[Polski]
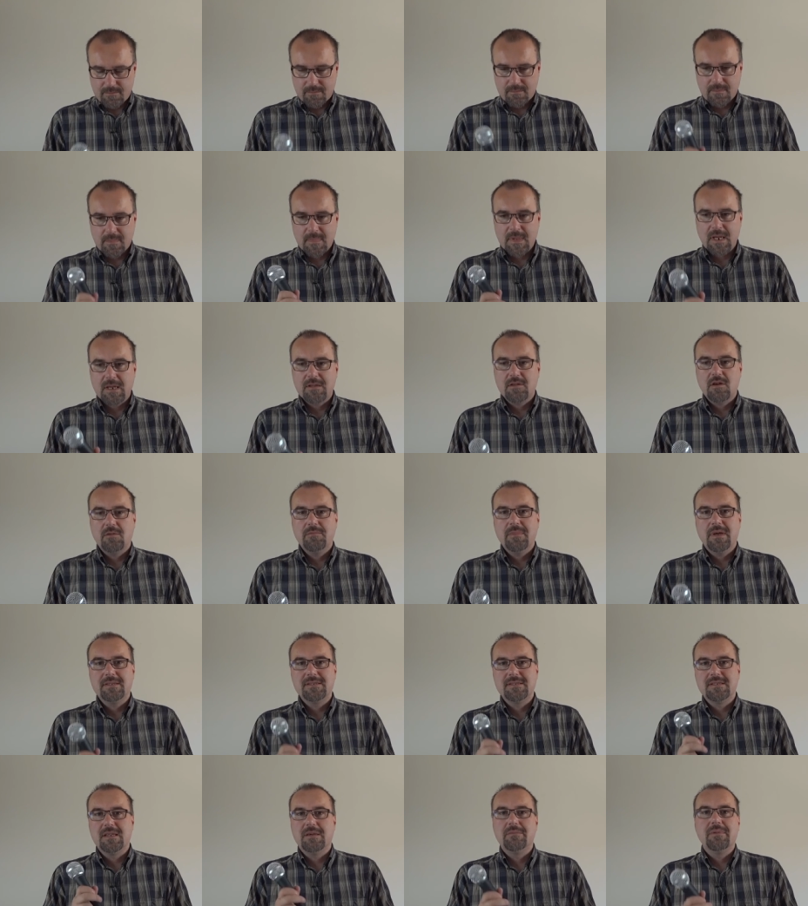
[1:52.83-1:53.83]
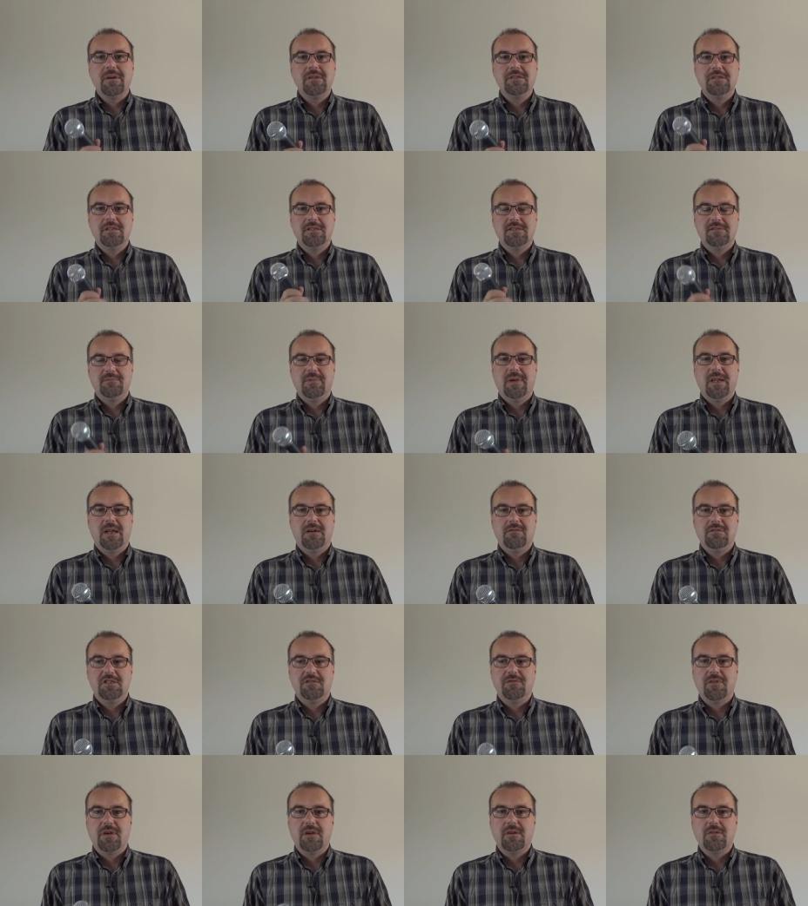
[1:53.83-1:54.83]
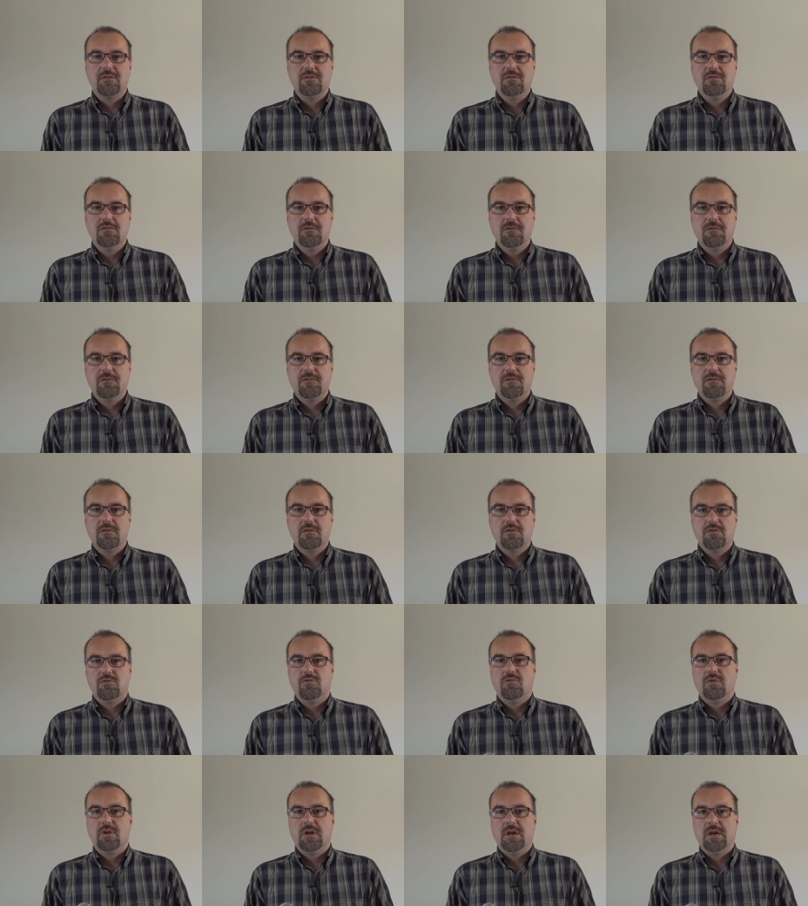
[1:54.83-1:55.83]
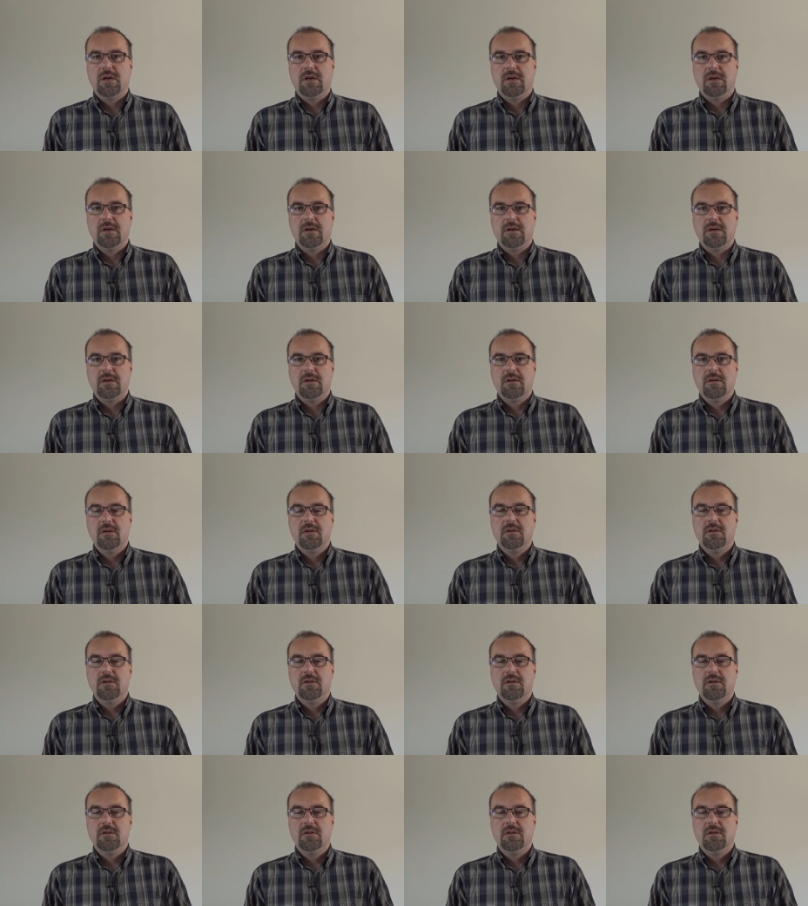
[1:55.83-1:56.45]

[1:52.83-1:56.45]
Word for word: Natomiast nie będzie zbierał dźwięków które